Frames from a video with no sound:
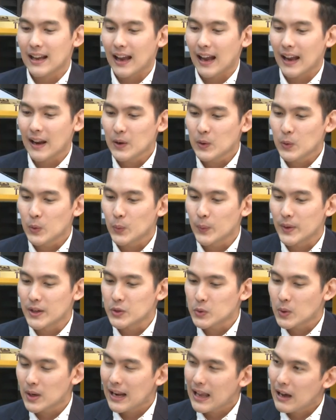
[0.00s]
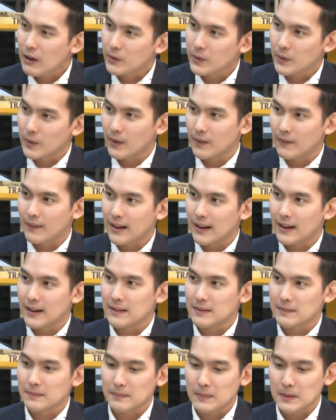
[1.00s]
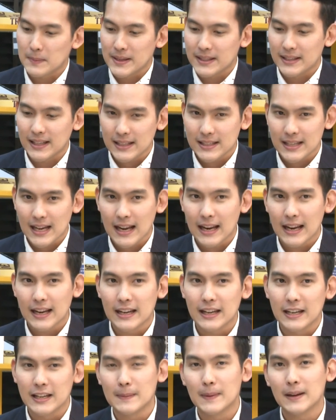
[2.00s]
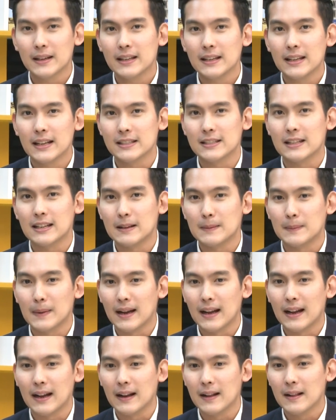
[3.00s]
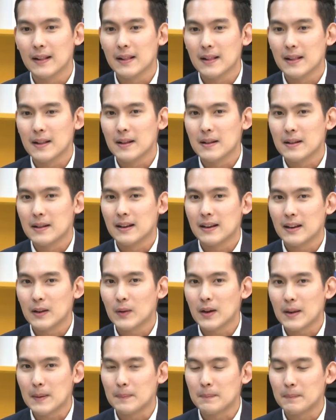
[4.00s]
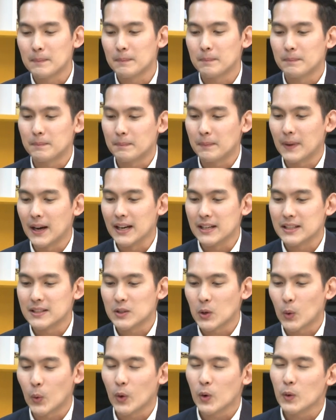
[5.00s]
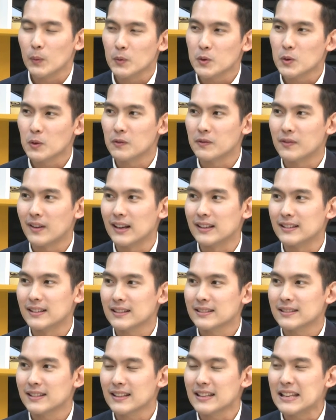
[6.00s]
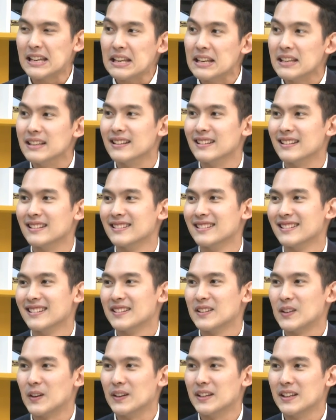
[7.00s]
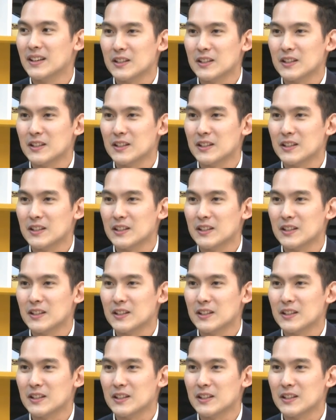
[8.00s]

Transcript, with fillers: ให้คุณวินช่วยเล่าดีกว่าว่า ไม่มีเซกชันอะไรนี้บ้างที่อยากจะมาเรียกว่าอะไรเปิดโชว์ให้คุณผู้ชมฟังสักสักนิดหนึ่งก่อนที่